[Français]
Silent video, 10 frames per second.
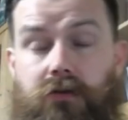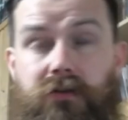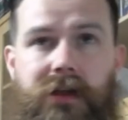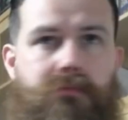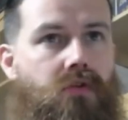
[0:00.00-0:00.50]

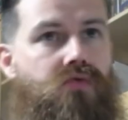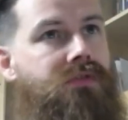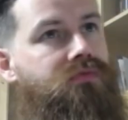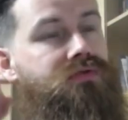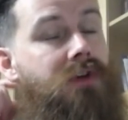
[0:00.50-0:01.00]
L'entraînement de nuit,
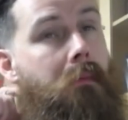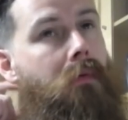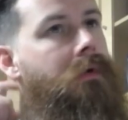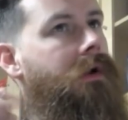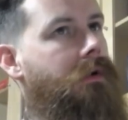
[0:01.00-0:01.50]
tout ça,
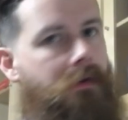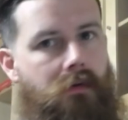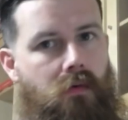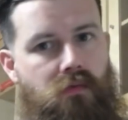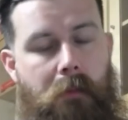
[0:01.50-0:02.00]
bon,
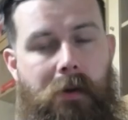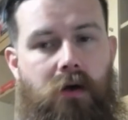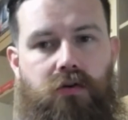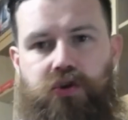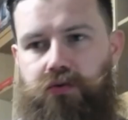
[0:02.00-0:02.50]
on voit pas
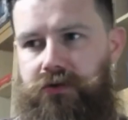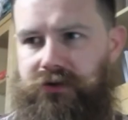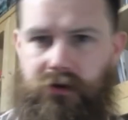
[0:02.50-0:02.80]
grand chose.